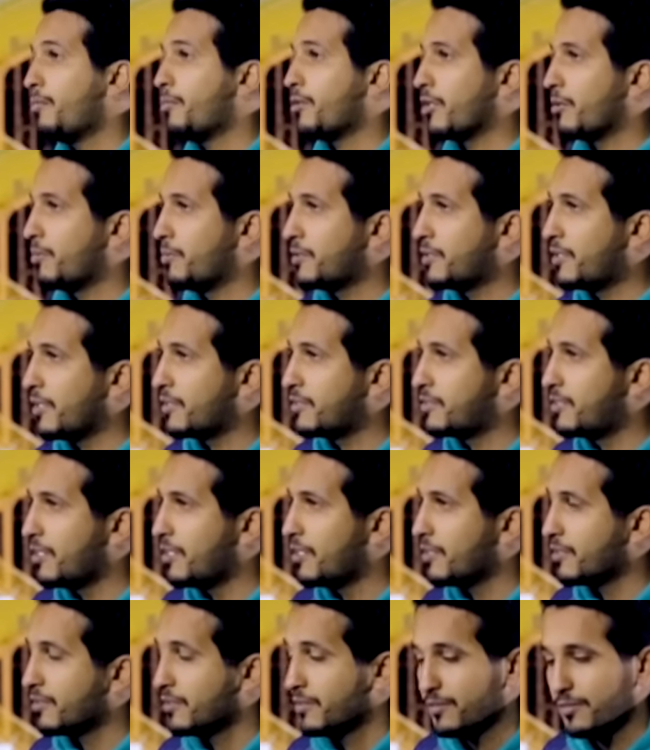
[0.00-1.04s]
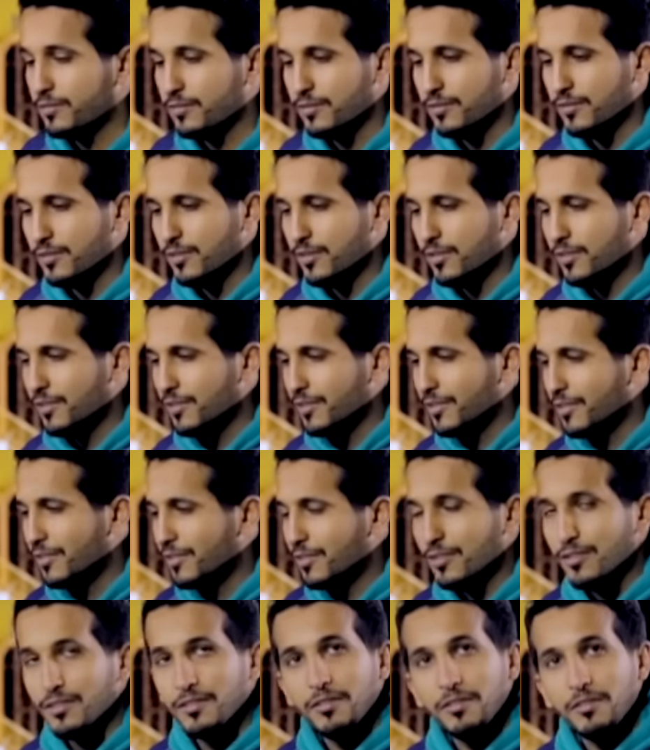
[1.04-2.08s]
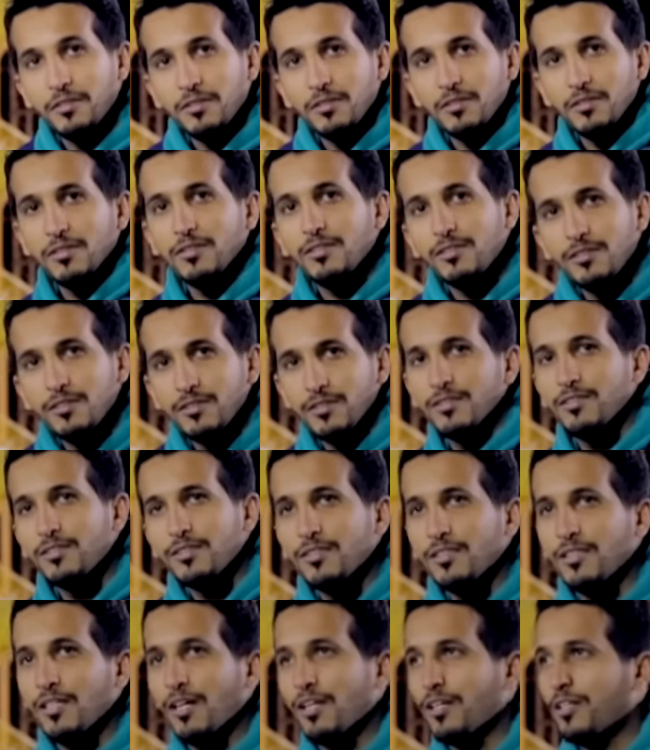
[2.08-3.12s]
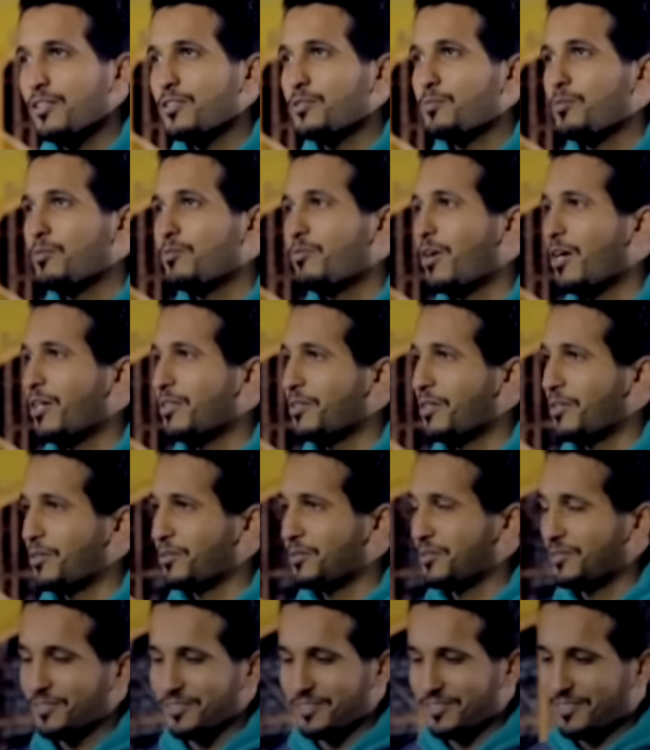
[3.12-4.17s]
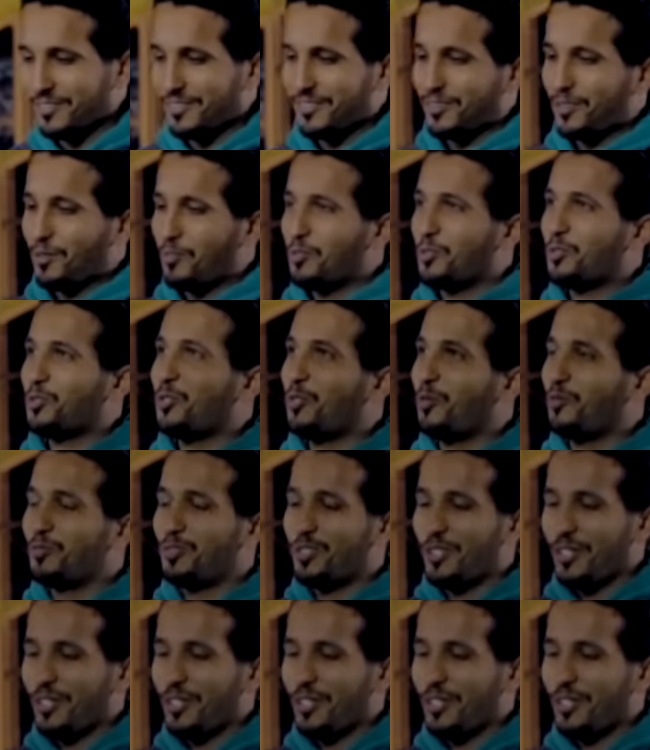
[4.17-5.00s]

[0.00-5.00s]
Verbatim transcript: امرك بالتكسير يعجبني المتحدي مشينا خل عز بن فهد يرقد تبي تشوف